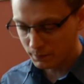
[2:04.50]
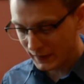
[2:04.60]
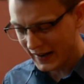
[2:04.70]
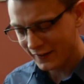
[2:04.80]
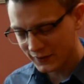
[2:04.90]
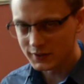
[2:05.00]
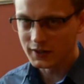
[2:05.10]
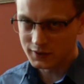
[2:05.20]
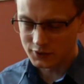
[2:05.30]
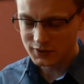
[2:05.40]
prawie
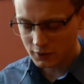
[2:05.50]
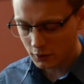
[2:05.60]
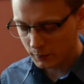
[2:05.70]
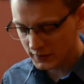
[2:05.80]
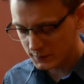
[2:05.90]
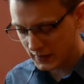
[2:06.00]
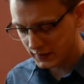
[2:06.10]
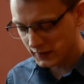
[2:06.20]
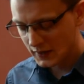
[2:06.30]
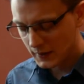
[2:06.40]
identyczne, drobne
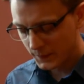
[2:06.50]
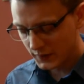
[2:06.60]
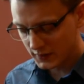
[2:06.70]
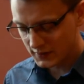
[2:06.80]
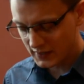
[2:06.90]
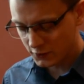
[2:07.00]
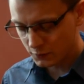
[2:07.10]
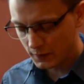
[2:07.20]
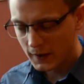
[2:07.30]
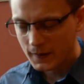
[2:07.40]
zmiany
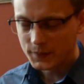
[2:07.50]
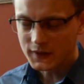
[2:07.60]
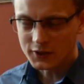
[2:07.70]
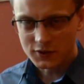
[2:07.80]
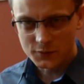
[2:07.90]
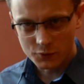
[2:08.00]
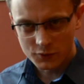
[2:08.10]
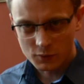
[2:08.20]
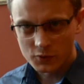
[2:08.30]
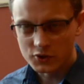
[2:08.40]
zaszły. Tak się
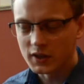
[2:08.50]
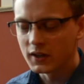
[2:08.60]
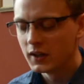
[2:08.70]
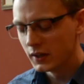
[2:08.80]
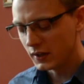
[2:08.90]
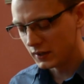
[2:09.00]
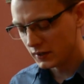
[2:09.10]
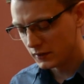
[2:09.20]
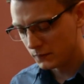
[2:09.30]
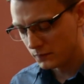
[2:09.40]
złożyło, że
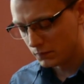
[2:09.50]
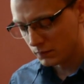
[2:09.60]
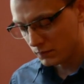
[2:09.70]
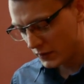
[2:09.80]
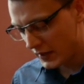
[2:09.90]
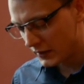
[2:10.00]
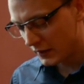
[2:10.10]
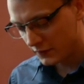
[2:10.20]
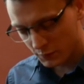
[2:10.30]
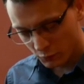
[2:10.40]

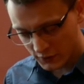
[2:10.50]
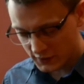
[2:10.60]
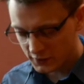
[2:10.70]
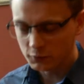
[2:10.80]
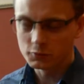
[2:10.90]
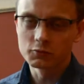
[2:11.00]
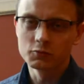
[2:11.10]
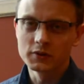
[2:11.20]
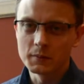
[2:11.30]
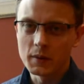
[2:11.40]
monetę współczesną, którą
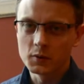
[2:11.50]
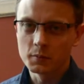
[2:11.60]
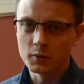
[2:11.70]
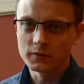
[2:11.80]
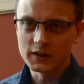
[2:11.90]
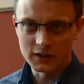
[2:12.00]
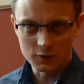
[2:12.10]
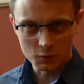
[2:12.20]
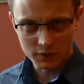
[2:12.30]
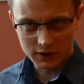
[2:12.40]
tutaj mam do porównania i
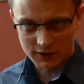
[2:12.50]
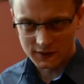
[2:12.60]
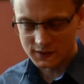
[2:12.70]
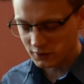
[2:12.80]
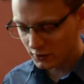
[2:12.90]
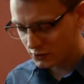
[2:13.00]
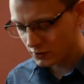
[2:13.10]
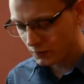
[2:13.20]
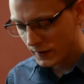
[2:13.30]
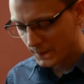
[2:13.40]
tą monetę
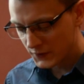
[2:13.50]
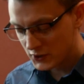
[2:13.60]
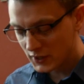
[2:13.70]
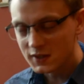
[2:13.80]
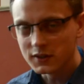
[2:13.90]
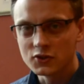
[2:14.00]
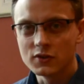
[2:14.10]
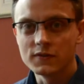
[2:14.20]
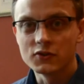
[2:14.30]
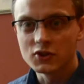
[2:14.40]
historyczną, dzieli
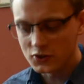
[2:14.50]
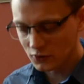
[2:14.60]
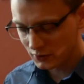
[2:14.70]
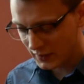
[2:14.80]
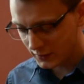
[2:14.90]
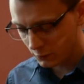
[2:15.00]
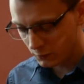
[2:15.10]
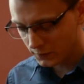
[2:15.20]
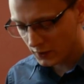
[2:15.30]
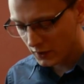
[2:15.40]
90 lat
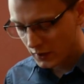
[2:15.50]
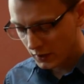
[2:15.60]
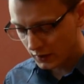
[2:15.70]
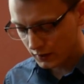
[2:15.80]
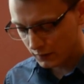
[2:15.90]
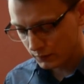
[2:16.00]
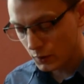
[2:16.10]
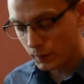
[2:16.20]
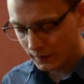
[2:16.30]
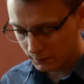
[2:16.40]
równo, e,
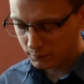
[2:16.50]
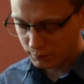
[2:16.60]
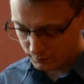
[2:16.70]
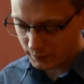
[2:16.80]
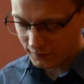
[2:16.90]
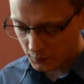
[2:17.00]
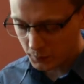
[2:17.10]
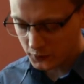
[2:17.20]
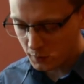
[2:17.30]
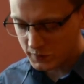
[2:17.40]
no pra
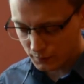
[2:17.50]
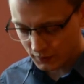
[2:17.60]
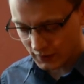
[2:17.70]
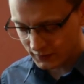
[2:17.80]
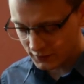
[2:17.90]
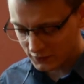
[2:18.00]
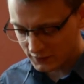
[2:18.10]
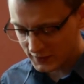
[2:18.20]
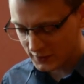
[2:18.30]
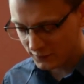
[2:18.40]
prawdopodobnie, bo ta
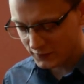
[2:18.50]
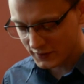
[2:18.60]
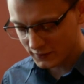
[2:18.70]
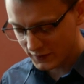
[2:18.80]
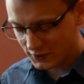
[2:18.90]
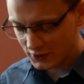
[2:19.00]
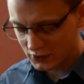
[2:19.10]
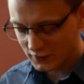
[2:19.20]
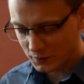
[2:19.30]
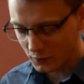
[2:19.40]

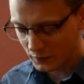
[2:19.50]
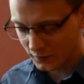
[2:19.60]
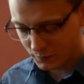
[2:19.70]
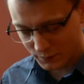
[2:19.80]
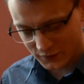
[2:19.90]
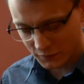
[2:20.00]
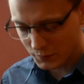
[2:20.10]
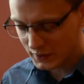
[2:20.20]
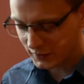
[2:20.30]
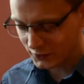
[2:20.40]
1929 mogła być
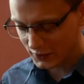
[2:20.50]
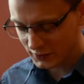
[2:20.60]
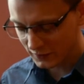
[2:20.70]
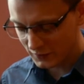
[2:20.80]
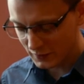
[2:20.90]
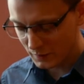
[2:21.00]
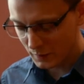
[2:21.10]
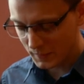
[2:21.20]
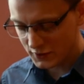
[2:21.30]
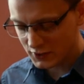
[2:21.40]
wybita troszeczkę w innym
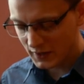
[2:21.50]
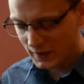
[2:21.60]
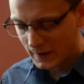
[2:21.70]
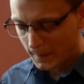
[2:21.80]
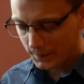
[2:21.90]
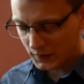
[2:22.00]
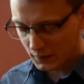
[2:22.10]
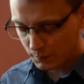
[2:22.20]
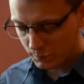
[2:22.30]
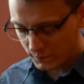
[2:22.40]
momencie,
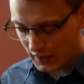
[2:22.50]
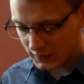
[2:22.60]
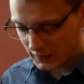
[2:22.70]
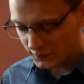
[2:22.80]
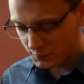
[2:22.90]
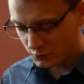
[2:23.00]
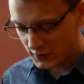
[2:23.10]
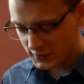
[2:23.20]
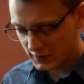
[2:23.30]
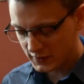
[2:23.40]
e, a ta
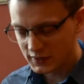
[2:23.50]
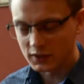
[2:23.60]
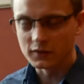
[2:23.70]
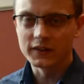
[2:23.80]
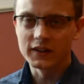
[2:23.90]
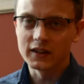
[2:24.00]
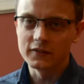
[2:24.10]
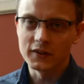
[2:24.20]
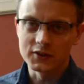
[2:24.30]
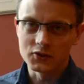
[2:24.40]
współczesna jest datowana na
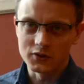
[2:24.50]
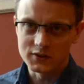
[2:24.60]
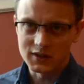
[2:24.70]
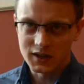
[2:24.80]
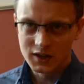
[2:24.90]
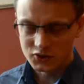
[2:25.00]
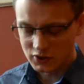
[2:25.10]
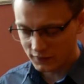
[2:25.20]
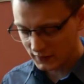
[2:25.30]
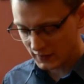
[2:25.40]

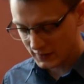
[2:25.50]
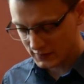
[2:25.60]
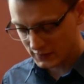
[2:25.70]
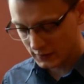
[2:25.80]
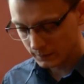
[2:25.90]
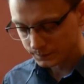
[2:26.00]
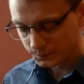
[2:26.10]
2019